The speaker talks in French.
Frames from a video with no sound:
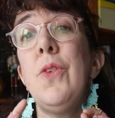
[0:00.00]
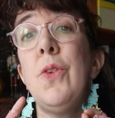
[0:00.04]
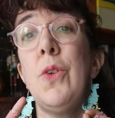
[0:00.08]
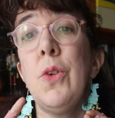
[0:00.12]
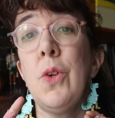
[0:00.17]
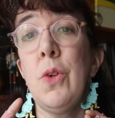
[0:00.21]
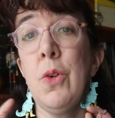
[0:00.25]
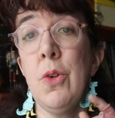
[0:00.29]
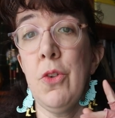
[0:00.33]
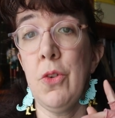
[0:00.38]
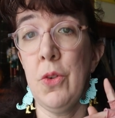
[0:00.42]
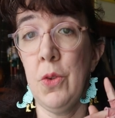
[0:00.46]

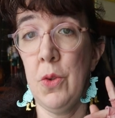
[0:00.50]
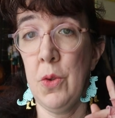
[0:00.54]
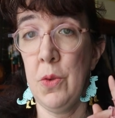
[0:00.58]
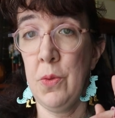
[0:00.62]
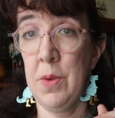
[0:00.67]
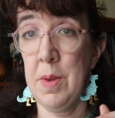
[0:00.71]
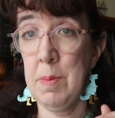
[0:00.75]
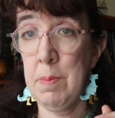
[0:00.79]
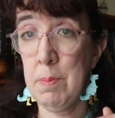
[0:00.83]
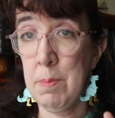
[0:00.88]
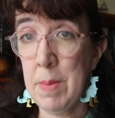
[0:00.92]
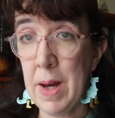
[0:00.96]
Ce que je ne
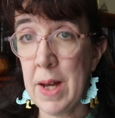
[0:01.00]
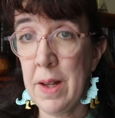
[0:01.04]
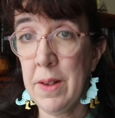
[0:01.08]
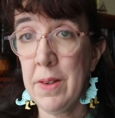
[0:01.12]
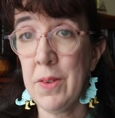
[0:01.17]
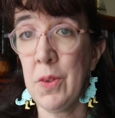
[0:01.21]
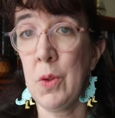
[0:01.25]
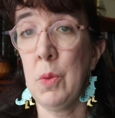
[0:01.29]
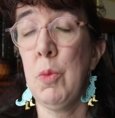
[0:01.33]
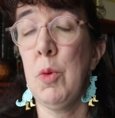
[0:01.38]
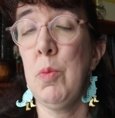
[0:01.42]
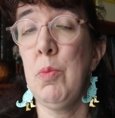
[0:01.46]
fais pas
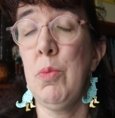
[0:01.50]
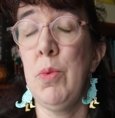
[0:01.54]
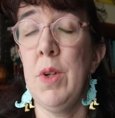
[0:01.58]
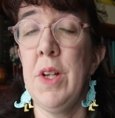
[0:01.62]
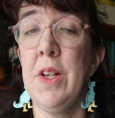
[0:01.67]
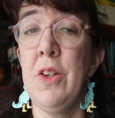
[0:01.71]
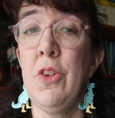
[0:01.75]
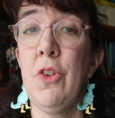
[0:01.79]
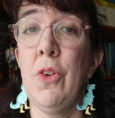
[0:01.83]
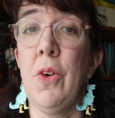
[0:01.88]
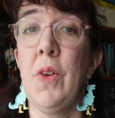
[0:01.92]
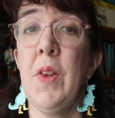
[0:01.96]
dans mon
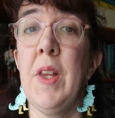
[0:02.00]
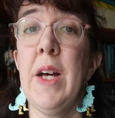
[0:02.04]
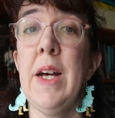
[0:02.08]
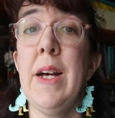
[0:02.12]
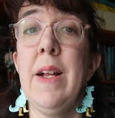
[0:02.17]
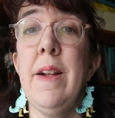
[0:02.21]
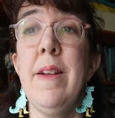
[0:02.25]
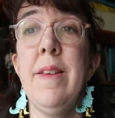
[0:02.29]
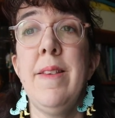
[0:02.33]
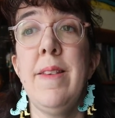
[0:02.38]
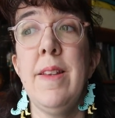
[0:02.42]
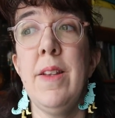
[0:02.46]
bullet
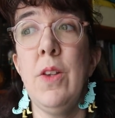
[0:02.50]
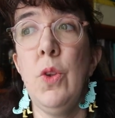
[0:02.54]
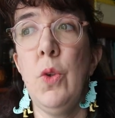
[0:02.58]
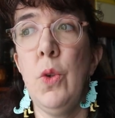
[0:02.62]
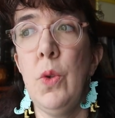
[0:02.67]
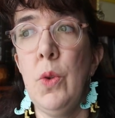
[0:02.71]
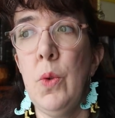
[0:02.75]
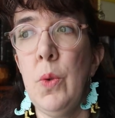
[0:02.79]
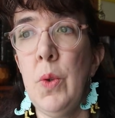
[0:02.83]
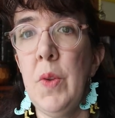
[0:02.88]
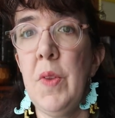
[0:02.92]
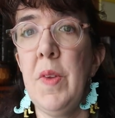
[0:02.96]
journal, c'est
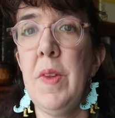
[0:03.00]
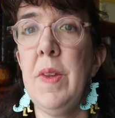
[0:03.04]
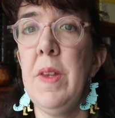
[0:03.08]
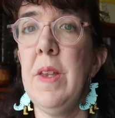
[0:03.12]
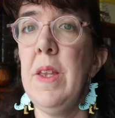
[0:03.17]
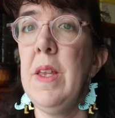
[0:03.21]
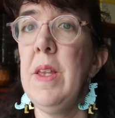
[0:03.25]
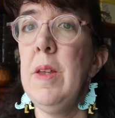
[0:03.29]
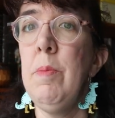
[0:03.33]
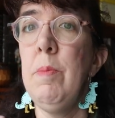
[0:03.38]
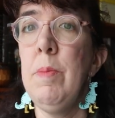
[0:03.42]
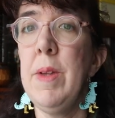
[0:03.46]
de
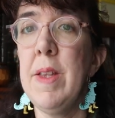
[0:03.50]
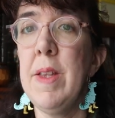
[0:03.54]
noter